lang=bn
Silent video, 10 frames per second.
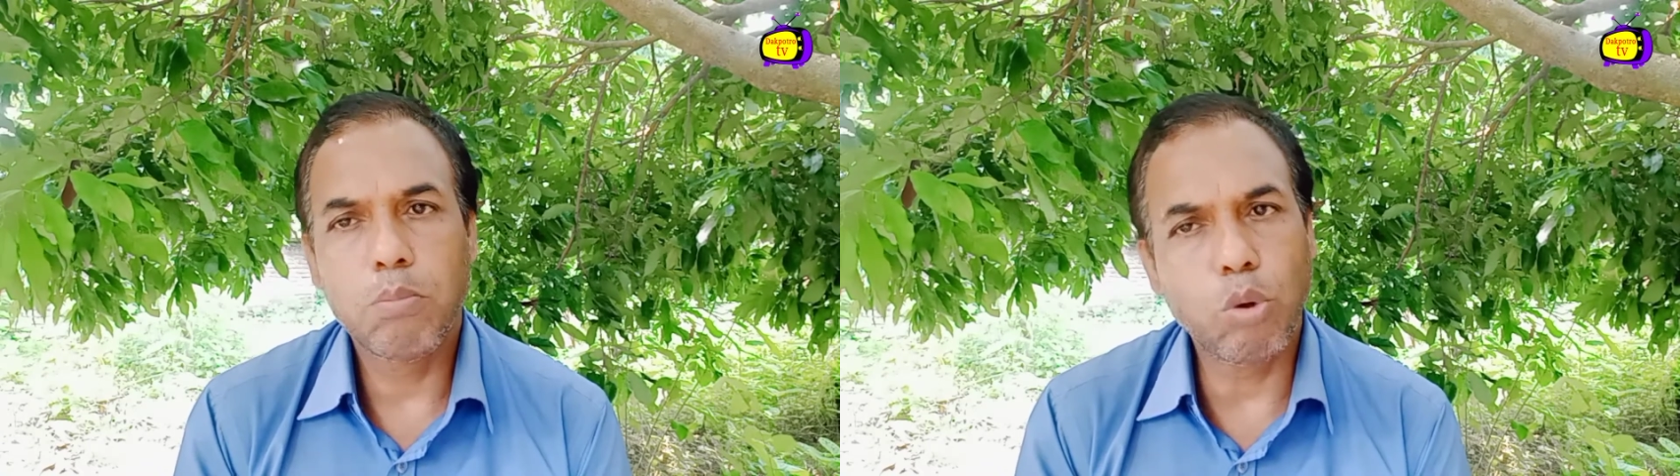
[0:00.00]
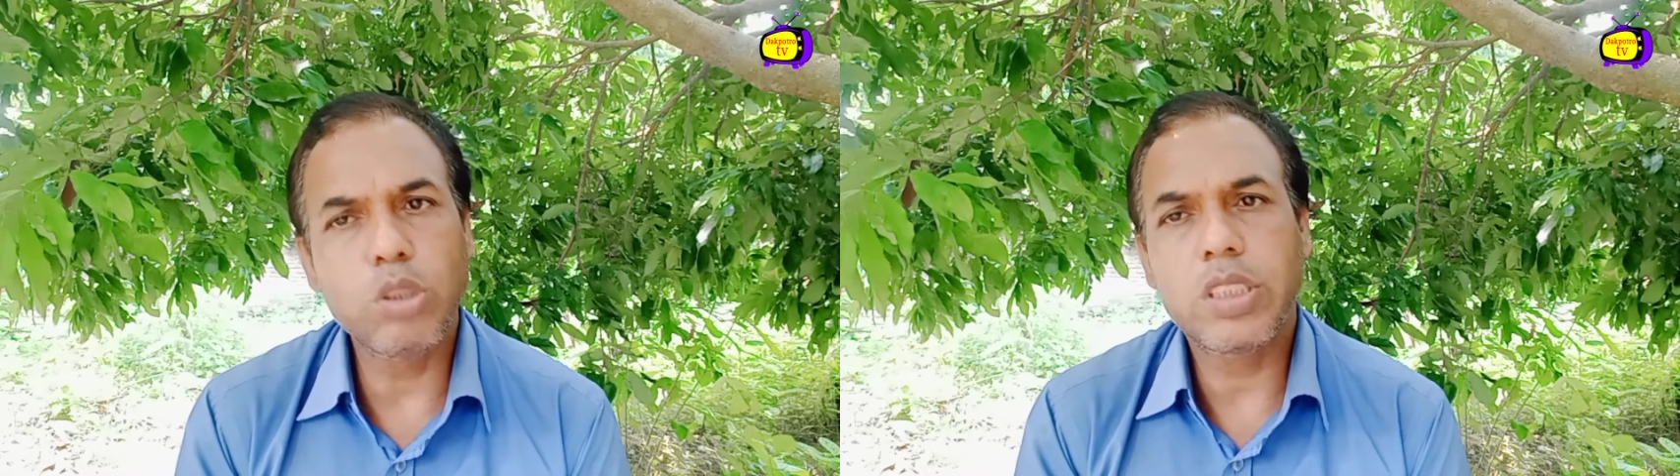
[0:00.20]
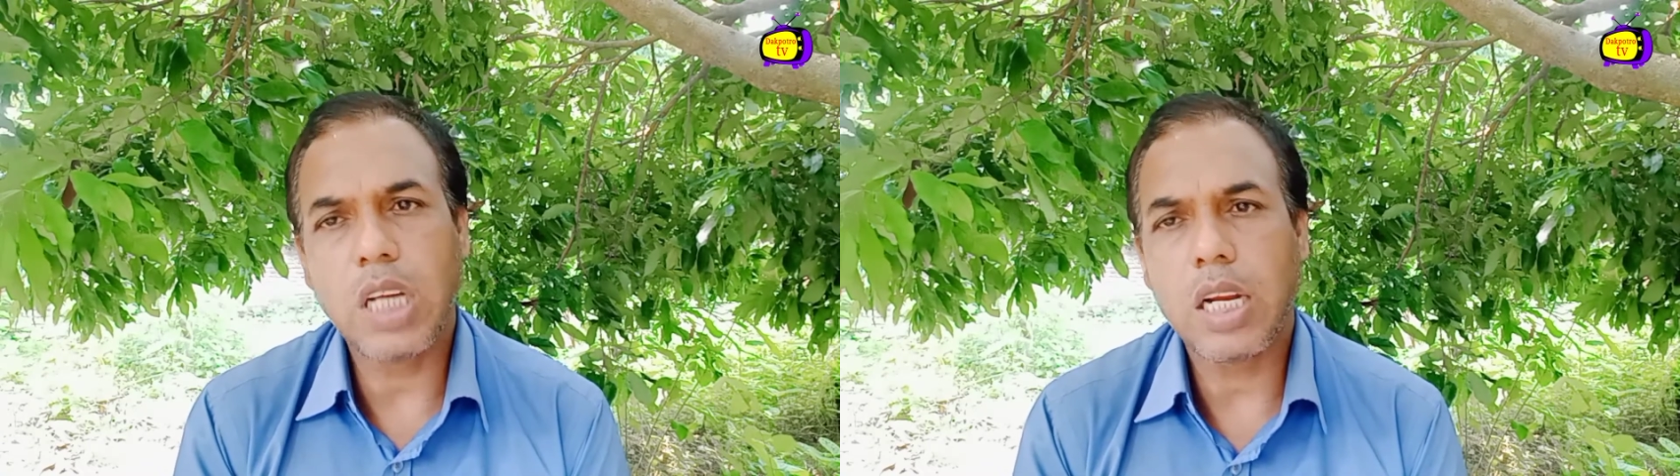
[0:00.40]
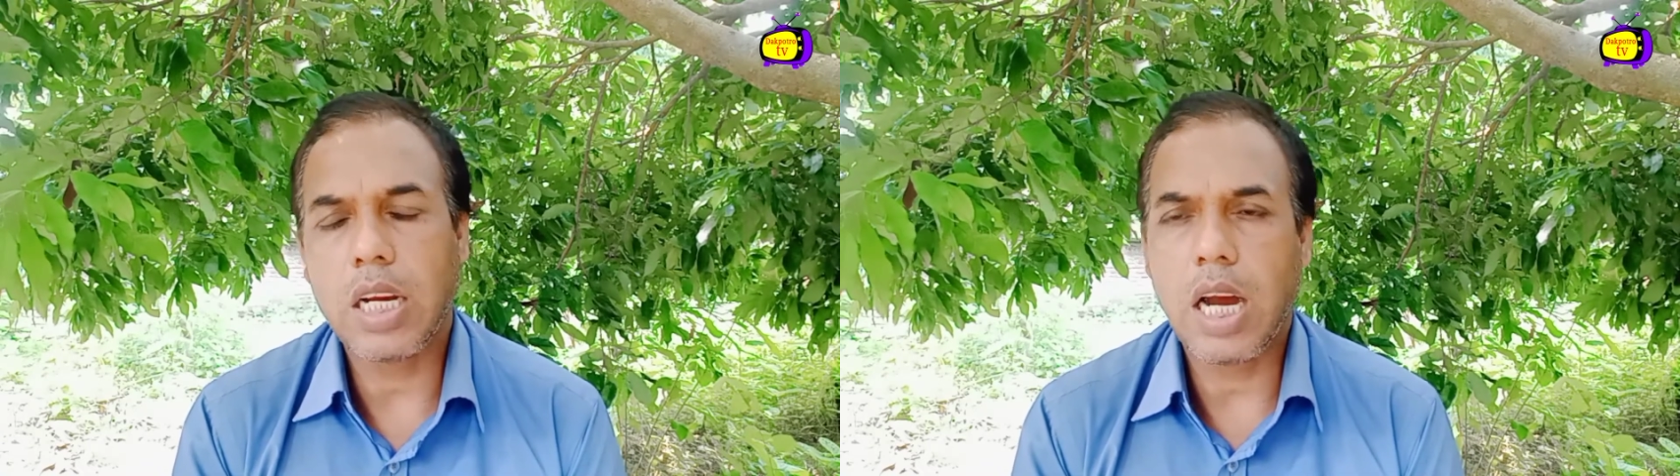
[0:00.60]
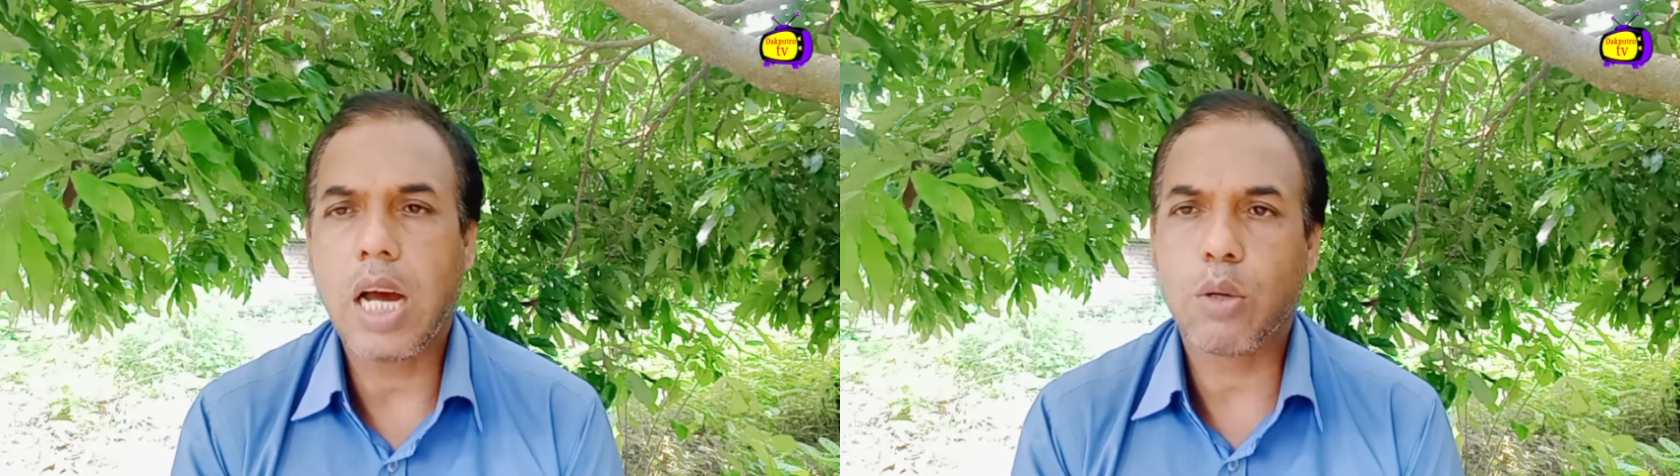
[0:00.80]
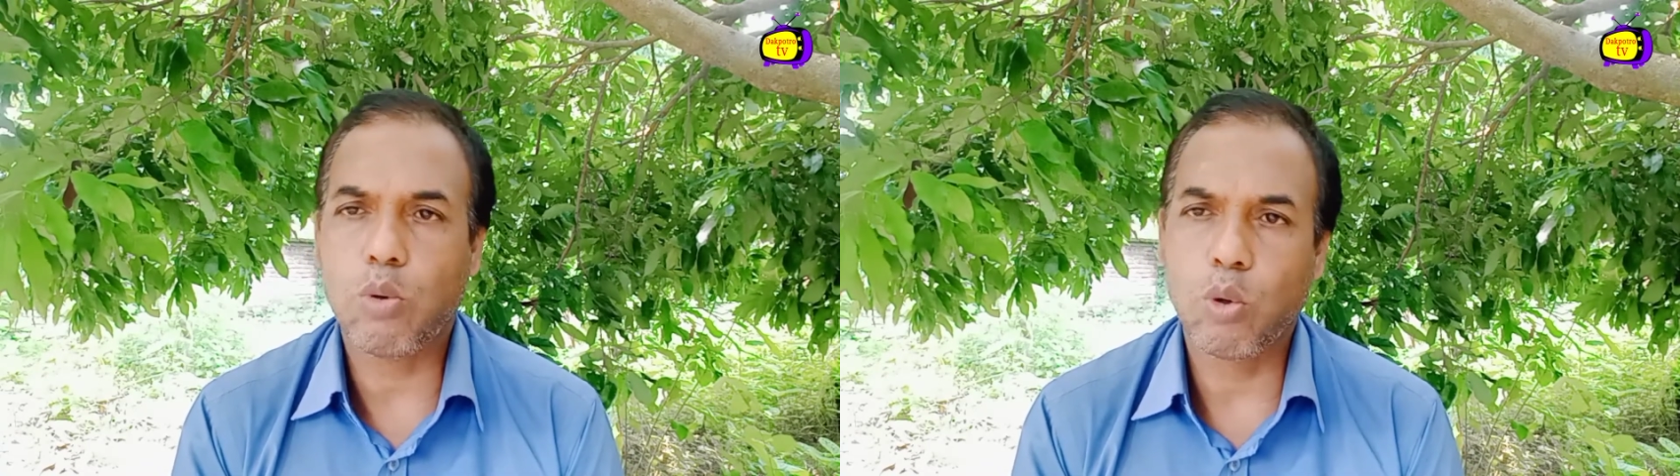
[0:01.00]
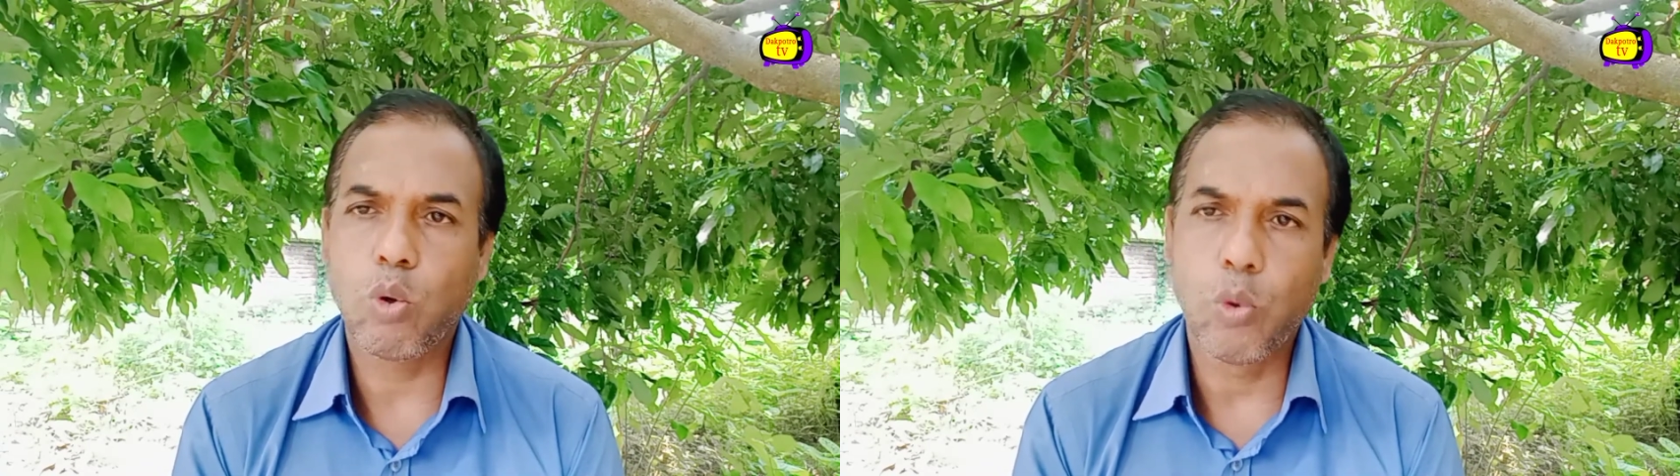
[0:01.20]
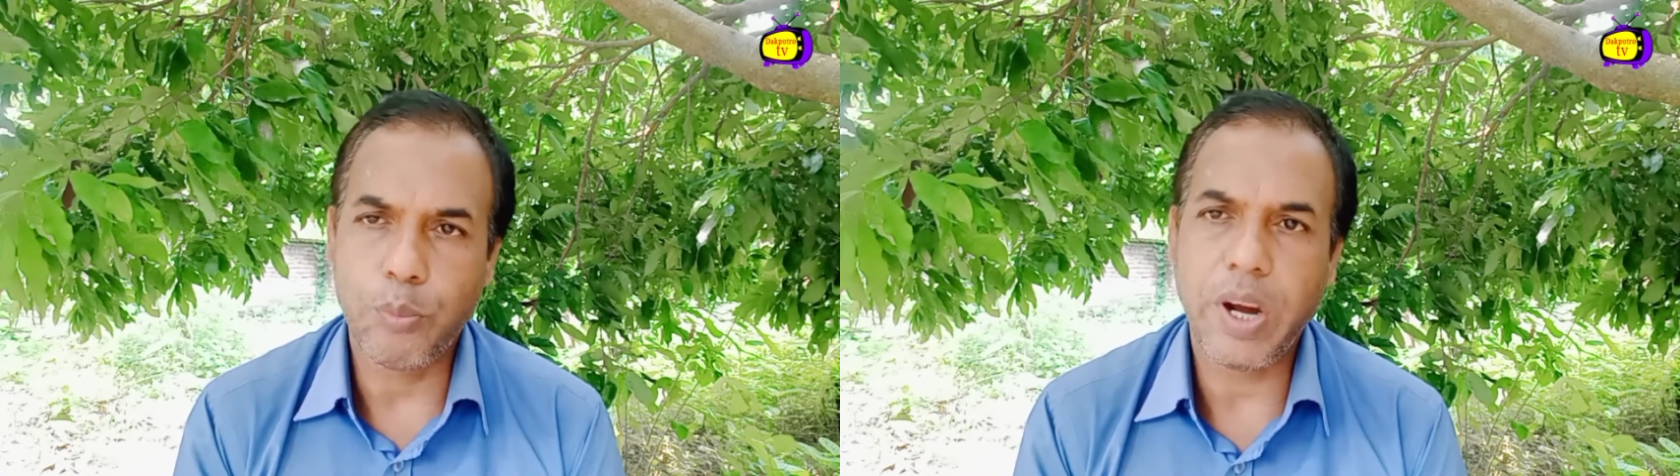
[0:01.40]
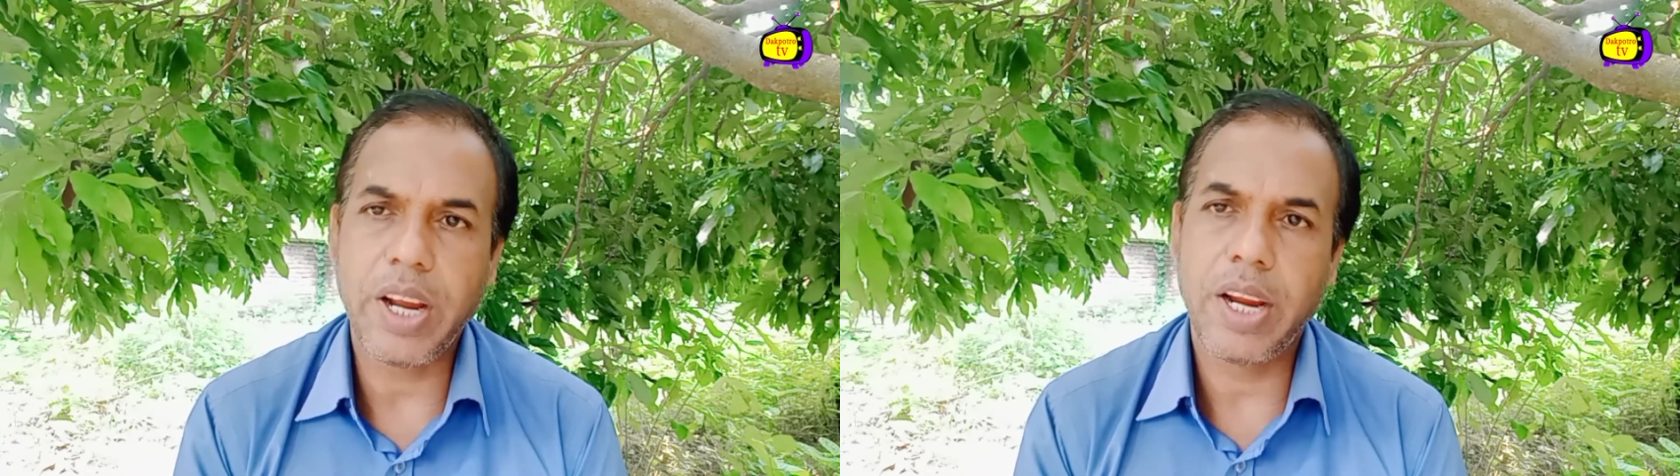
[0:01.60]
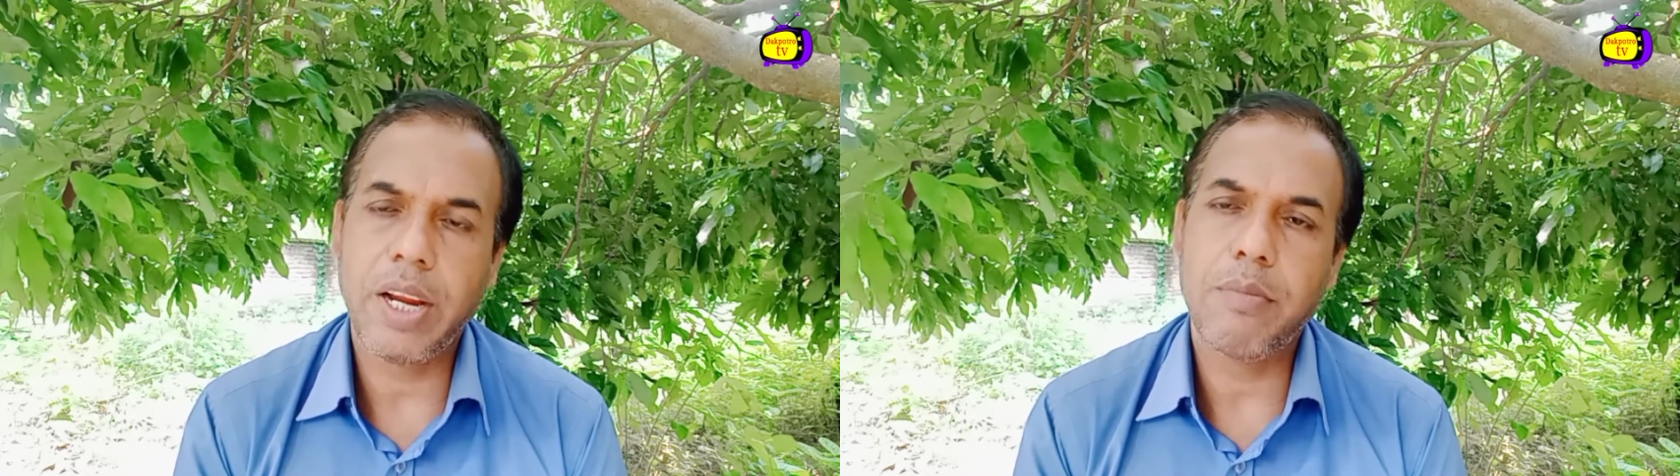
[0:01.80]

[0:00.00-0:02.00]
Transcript: বই ছাড়া আর কোনো উপায়ে